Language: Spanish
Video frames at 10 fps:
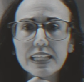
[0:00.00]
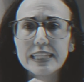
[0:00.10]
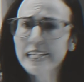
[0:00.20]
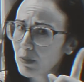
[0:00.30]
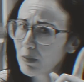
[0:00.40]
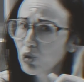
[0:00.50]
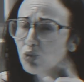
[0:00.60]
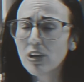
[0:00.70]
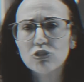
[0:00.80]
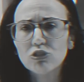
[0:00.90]
Tenemos
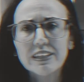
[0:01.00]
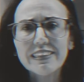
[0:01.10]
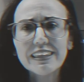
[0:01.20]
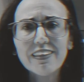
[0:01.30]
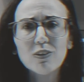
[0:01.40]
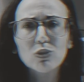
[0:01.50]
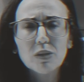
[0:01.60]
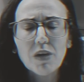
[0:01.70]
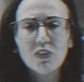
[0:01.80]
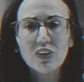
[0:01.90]
una noticia de
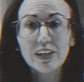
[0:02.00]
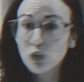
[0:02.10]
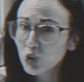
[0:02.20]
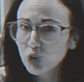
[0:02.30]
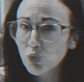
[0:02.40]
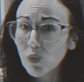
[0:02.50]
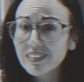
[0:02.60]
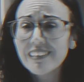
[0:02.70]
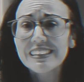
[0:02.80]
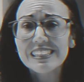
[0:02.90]
última hora. Nos
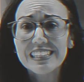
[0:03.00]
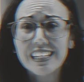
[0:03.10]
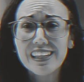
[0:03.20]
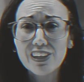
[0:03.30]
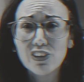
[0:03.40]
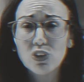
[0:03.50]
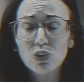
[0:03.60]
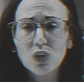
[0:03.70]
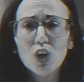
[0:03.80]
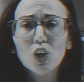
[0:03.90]
cuentan desde redacción
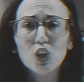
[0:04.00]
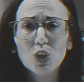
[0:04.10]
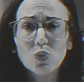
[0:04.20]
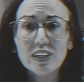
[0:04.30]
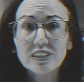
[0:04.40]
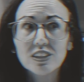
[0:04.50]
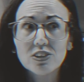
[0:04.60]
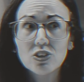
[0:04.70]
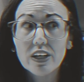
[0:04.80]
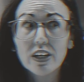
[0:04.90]
que una
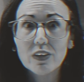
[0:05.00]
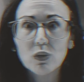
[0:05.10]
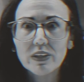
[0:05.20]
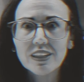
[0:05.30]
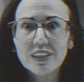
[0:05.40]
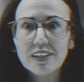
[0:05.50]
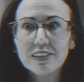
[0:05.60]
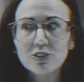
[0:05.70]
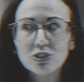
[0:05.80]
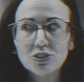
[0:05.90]
señora de 40
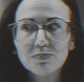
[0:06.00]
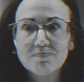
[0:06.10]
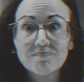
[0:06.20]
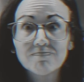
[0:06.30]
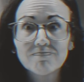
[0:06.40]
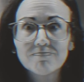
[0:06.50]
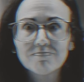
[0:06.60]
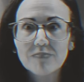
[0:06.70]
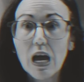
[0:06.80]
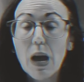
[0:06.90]
años
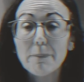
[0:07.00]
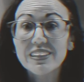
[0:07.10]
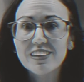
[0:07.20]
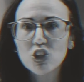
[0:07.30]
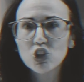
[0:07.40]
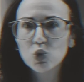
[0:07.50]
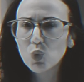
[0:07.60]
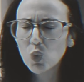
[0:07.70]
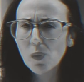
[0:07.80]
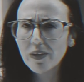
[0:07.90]
ha perdido su
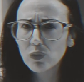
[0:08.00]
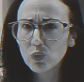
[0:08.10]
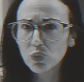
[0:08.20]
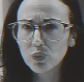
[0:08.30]
juventud.